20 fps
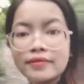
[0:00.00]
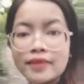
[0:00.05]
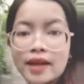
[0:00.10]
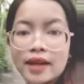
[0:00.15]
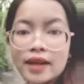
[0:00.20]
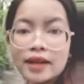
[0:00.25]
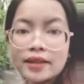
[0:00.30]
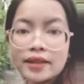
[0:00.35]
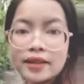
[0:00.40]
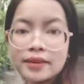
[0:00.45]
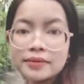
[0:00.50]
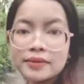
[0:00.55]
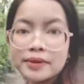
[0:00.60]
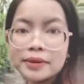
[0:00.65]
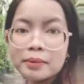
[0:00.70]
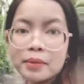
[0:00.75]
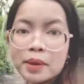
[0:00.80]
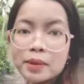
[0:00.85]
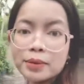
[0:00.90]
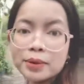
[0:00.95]
đây cái
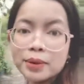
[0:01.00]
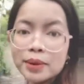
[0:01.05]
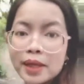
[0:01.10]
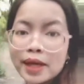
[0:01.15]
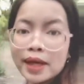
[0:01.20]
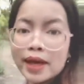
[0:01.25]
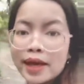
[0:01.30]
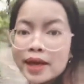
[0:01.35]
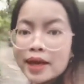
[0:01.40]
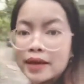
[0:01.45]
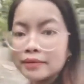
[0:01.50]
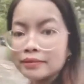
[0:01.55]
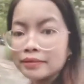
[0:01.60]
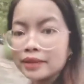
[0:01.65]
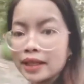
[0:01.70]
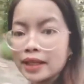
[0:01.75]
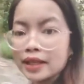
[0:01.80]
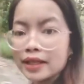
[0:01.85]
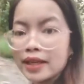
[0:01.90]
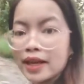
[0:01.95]
vườn bông của nhà
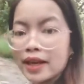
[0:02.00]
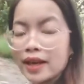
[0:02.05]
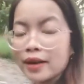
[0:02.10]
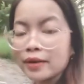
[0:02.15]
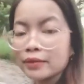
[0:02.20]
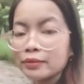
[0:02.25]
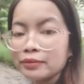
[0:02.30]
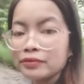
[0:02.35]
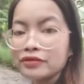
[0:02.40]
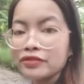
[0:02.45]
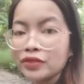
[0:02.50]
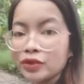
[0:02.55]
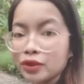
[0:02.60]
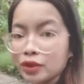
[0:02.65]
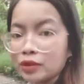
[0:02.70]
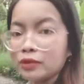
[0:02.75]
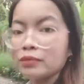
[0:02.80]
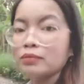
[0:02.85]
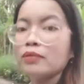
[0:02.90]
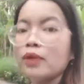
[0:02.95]
em nha cả nhà
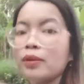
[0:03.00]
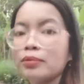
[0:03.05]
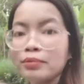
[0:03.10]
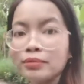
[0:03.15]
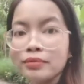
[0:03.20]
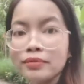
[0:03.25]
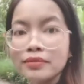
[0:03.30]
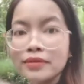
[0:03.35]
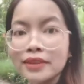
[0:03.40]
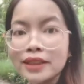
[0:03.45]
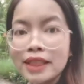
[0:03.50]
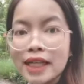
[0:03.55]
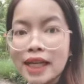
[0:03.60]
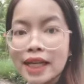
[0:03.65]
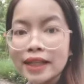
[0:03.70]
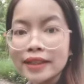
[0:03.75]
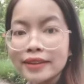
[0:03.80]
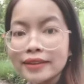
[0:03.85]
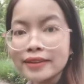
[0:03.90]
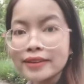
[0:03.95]
vườn bông
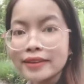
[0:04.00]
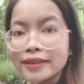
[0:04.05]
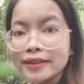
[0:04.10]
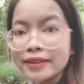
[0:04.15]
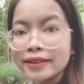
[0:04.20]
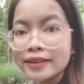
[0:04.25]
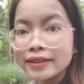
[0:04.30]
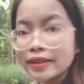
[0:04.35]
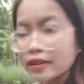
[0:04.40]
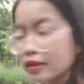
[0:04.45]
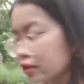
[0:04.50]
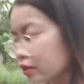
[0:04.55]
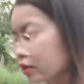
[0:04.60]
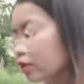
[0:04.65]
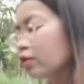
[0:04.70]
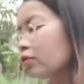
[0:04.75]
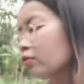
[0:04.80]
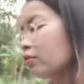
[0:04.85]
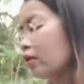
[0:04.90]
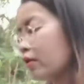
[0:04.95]
trang
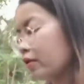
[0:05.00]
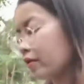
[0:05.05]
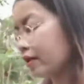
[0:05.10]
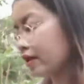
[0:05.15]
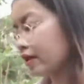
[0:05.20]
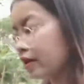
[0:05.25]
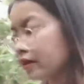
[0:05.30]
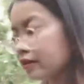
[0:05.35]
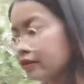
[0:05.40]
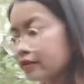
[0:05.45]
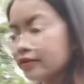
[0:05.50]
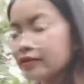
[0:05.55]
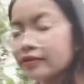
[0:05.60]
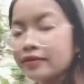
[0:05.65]
đủ loại hết